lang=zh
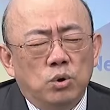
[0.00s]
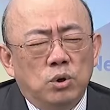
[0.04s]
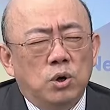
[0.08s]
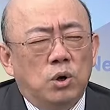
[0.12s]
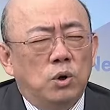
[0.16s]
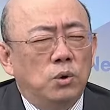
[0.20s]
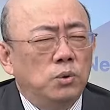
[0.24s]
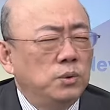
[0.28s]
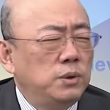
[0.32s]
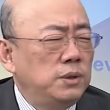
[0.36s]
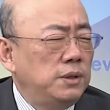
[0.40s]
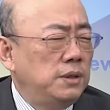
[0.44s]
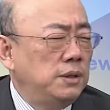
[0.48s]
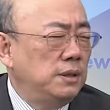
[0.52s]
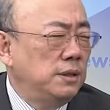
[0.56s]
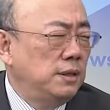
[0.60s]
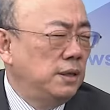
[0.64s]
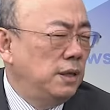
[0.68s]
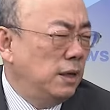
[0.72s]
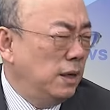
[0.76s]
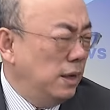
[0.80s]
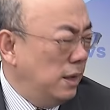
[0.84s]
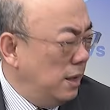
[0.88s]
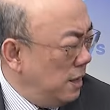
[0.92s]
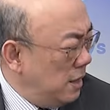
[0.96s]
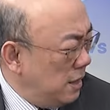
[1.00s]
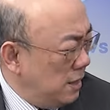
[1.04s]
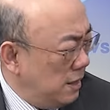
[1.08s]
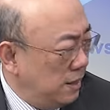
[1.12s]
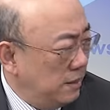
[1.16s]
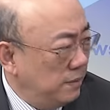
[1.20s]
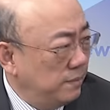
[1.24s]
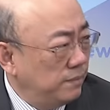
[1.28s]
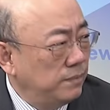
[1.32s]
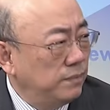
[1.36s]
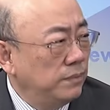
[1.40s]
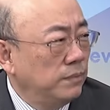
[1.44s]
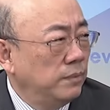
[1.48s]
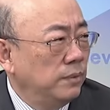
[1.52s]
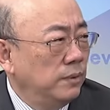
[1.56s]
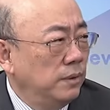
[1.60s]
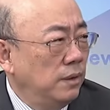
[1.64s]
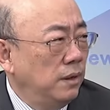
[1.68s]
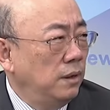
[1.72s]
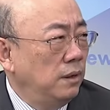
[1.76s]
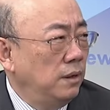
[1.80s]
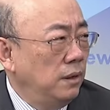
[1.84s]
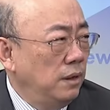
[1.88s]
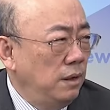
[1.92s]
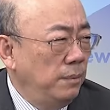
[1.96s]
投资的啦。
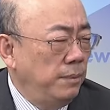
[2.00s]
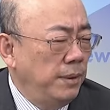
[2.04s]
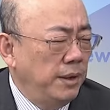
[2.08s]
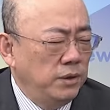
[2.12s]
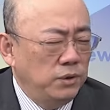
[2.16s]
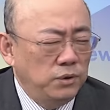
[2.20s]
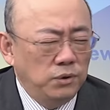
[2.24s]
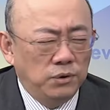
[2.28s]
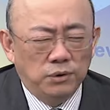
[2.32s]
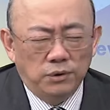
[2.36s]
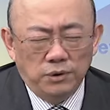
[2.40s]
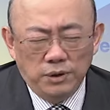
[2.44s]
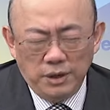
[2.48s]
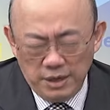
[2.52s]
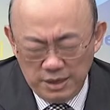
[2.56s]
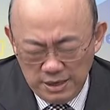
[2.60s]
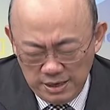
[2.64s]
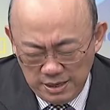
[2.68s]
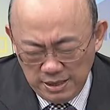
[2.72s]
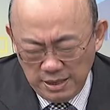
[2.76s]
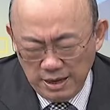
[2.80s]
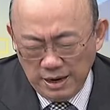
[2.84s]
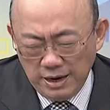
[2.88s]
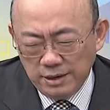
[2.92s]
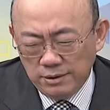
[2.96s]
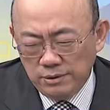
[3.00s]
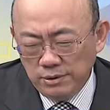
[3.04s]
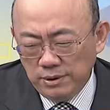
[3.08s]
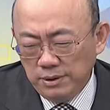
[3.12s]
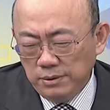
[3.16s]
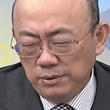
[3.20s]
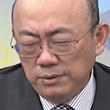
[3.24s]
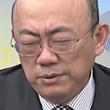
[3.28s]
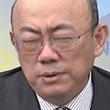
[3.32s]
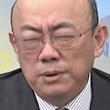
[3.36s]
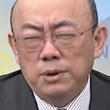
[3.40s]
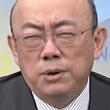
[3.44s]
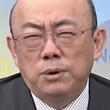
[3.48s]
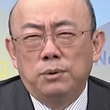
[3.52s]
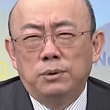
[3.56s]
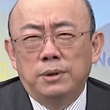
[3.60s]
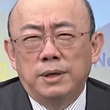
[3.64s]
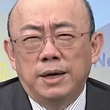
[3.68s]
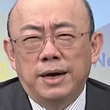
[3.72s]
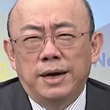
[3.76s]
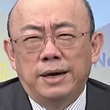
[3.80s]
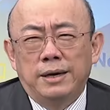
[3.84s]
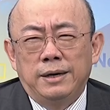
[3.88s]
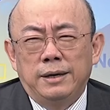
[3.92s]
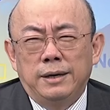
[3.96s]
哦，里面就有一大堆都是犹
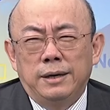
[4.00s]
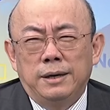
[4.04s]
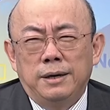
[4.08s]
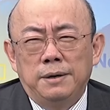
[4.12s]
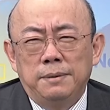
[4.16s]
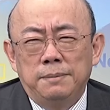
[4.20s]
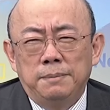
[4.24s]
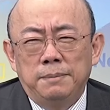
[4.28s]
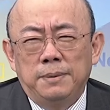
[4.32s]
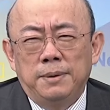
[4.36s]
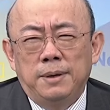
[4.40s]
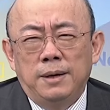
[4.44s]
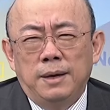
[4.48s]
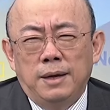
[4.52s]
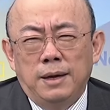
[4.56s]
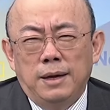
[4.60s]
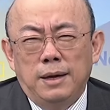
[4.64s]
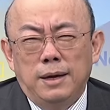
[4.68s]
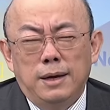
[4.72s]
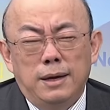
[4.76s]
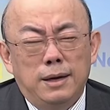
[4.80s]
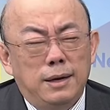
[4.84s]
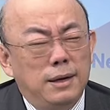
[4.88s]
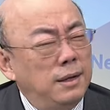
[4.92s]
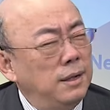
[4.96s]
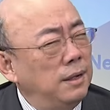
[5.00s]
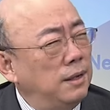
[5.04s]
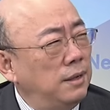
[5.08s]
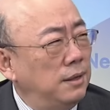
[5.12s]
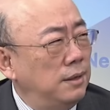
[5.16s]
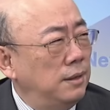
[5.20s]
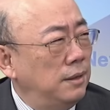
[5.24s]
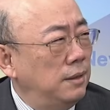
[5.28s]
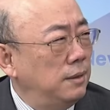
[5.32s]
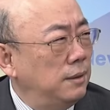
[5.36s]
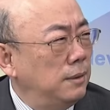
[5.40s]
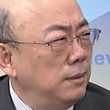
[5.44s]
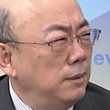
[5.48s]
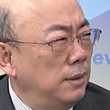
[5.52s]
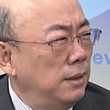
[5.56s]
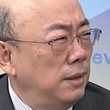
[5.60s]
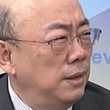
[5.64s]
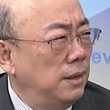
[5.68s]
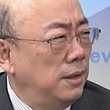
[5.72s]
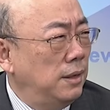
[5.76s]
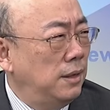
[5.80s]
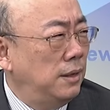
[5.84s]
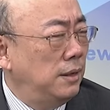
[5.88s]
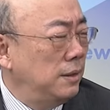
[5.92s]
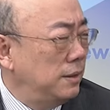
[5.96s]
太裔，就对了啊。对
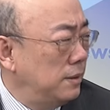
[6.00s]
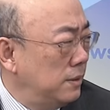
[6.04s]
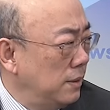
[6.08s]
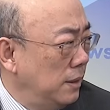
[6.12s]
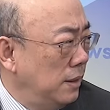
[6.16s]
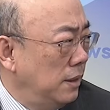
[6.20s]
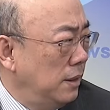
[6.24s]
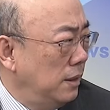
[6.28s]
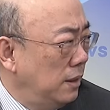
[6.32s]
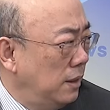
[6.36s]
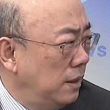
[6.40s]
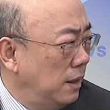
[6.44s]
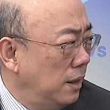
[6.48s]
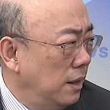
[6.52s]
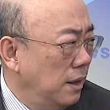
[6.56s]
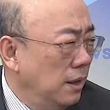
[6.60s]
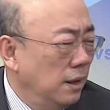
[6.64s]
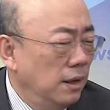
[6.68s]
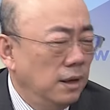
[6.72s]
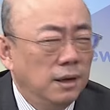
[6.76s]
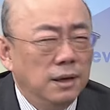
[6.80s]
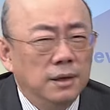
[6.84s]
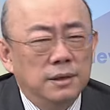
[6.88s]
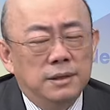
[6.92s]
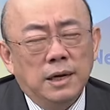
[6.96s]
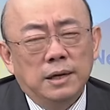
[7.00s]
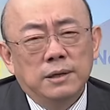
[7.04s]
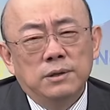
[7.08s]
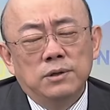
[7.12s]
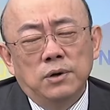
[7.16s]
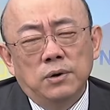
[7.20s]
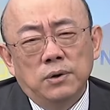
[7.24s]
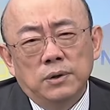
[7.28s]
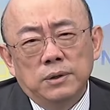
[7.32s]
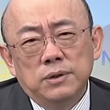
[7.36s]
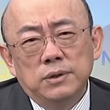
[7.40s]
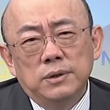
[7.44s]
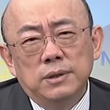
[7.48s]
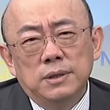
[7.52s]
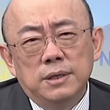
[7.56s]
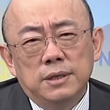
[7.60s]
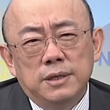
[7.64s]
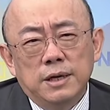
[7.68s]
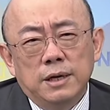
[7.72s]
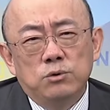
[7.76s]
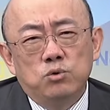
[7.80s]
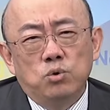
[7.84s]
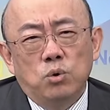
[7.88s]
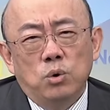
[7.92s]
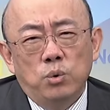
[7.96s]
啊，所以讲这种就是
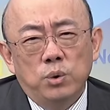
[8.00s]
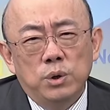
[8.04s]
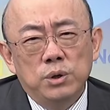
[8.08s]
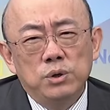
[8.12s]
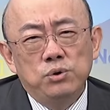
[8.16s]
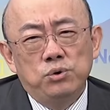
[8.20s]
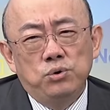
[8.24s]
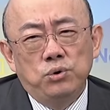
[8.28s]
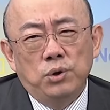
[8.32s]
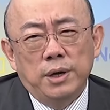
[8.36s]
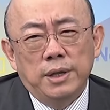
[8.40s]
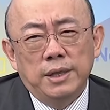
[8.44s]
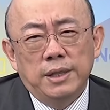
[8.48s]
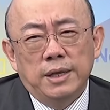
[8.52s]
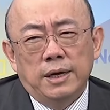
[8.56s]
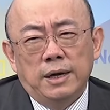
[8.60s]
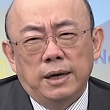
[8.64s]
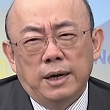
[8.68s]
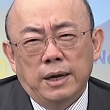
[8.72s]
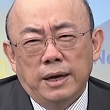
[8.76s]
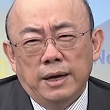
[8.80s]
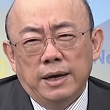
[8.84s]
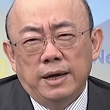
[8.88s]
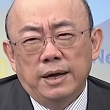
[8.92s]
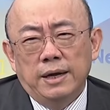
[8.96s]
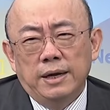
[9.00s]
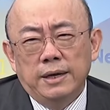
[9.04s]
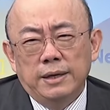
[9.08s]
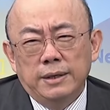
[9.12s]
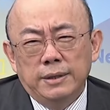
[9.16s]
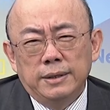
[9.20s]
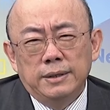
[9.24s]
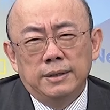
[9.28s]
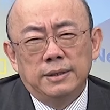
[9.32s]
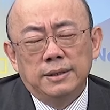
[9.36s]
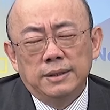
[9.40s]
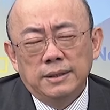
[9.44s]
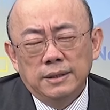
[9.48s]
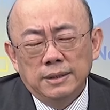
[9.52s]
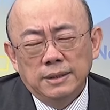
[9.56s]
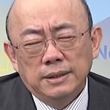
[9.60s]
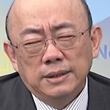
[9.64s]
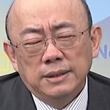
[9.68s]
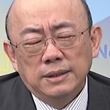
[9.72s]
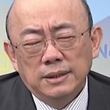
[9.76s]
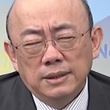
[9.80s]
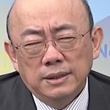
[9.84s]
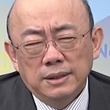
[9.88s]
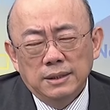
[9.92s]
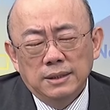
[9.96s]
在做文宣的啦。是，
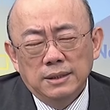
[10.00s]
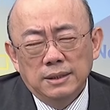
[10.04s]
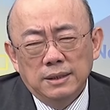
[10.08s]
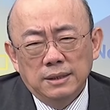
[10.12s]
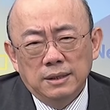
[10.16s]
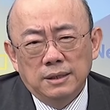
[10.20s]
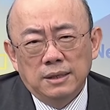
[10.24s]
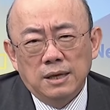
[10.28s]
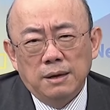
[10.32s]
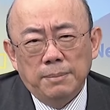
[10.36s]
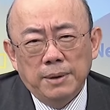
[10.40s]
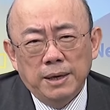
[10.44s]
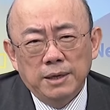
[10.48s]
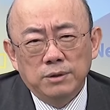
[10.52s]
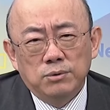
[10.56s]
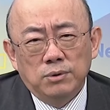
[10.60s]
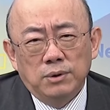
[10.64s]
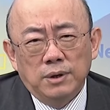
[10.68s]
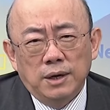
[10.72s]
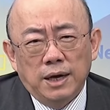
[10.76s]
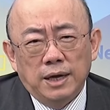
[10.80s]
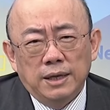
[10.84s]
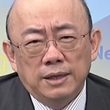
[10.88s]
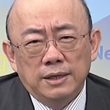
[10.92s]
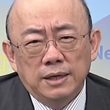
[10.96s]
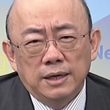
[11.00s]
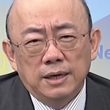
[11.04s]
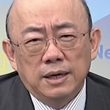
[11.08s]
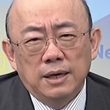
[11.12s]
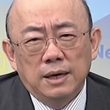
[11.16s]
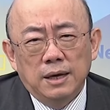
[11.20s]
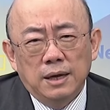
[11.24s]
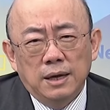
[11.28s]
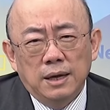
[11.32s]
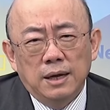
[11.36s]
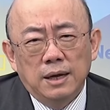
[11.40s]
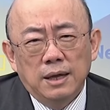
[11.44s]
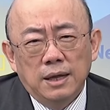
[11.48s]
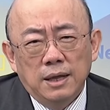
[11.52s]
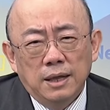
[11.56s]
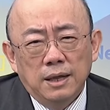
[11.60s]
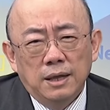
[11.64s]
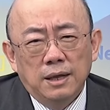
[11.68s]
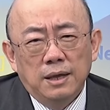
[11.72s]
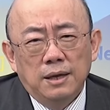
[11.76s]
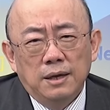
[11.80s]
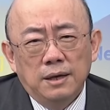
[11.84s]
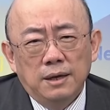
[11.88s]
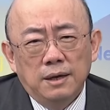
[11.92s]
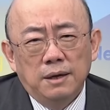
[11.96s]
这个坦白说了，这个
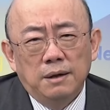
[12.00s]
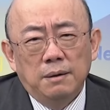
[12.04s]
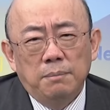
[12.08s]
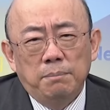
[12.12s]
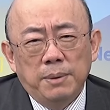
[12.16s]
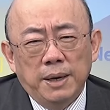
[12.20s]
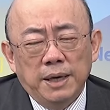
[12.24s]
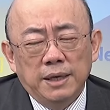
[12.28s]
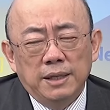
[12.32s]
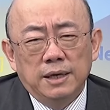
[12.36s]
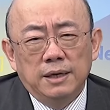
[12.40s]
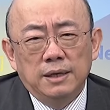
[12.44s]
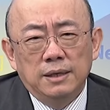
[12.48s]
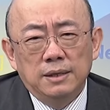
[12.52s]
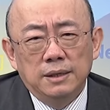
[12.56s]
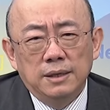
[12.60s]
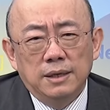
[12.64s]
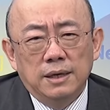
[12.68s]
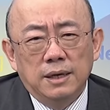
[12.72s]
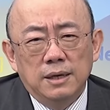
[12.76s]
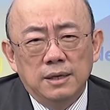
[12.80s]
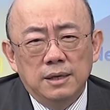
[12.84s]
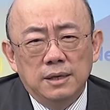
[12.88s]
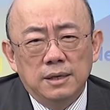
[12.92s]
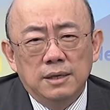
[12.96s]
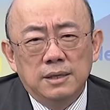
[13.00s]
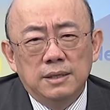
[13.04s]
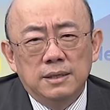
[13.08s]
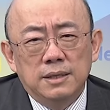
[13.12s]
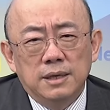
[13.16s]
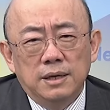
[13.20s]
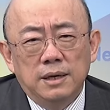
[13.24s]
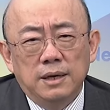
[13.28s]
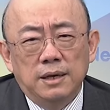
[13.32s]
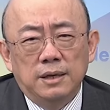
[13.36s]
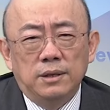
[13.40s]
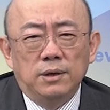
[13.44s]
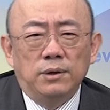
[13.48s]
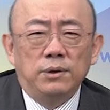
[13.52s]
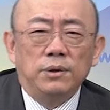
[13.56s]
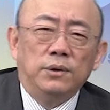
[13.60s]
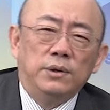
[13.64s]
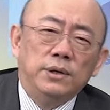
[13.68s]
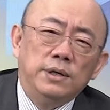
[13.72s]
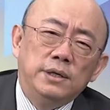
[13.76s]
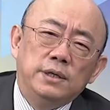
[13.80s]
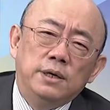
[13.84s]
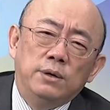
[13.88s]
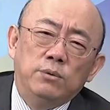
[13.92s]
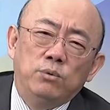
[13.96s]
呃，拜登跟以色列都有
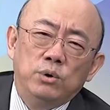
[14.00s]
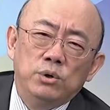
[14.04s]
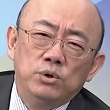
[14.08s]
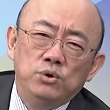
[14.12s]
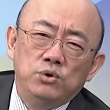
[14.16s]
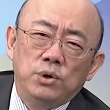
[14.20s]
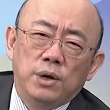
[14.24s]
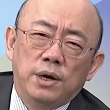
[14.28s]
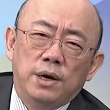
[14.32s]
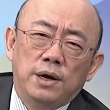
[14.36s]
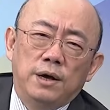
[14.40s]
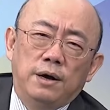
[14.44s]
一些文宣